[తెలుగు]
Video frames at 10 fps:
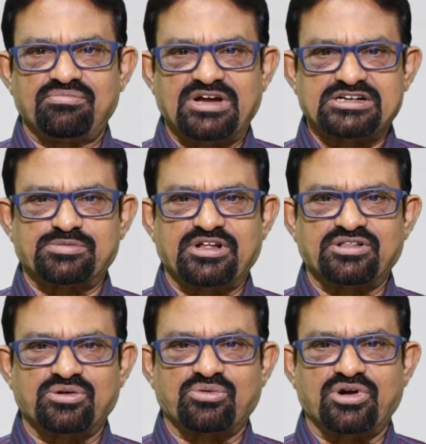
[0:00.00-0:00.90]
బ్యాట్స్మెన్
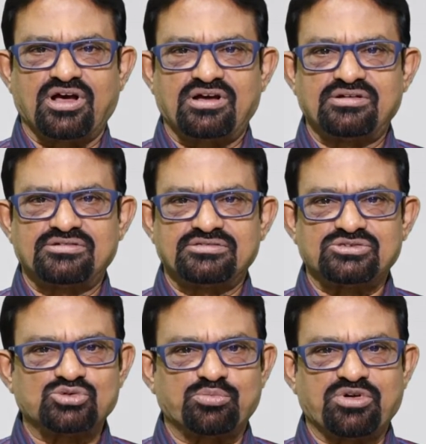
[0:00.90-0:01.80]
అందరూ కూడా
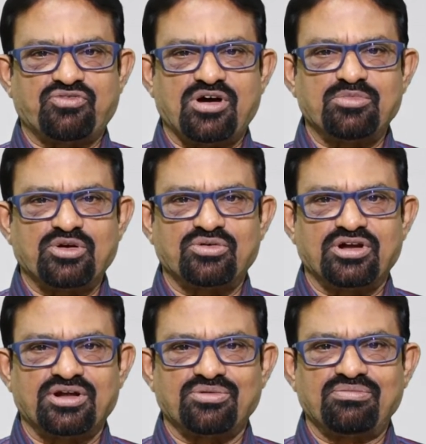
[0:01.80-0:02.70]
సూపర్ ఫామ్లో
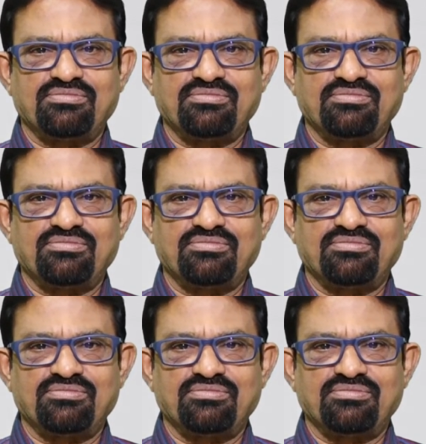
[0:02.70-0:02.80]
ఉన్నారు